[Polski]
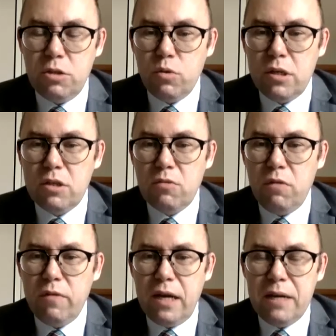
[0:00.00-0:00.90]
cytuję z
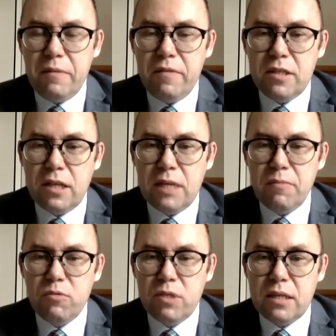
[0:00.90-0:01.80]
głowy, ale mniej więcej taki
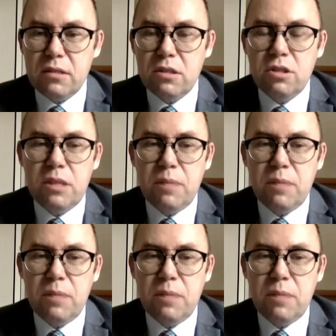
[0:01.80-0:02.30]
był sens, gdy